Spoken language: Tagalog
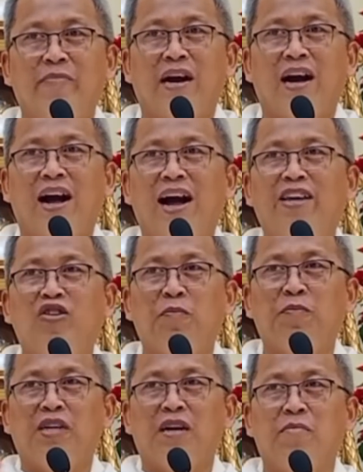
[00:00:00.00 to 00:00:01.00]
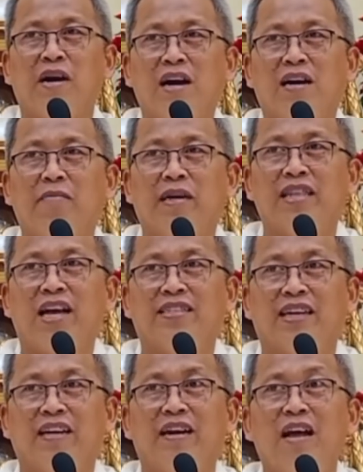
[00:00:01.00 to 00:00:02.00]
niya ang mga hayop sa mga
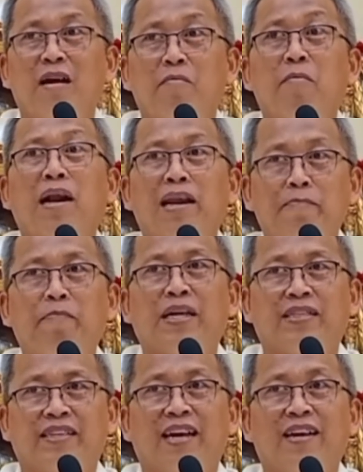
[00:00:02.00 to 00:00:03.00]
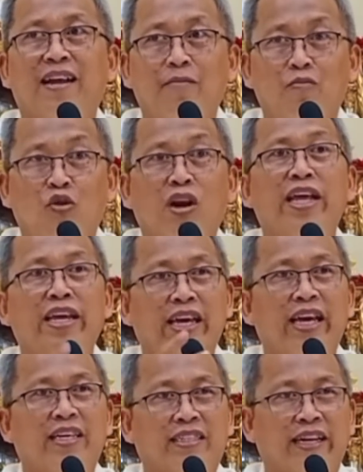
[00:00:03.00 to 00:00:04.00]
batasan malipat sa
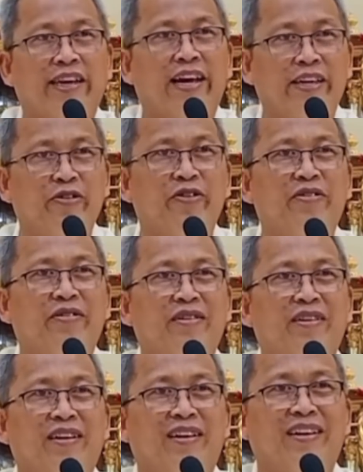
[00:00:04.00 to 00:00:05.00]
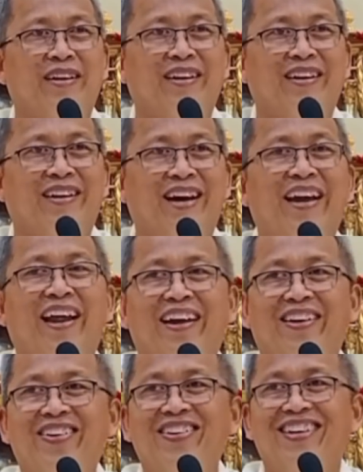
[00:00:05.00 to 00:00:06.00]
mulingi sa dayon
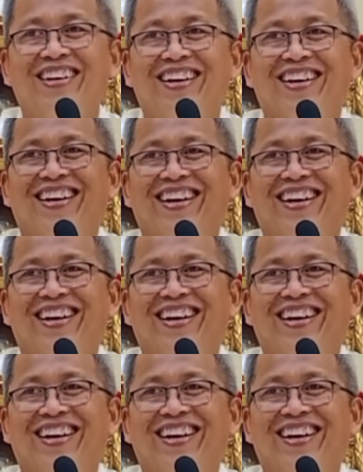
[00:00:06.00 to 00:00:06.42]
ana no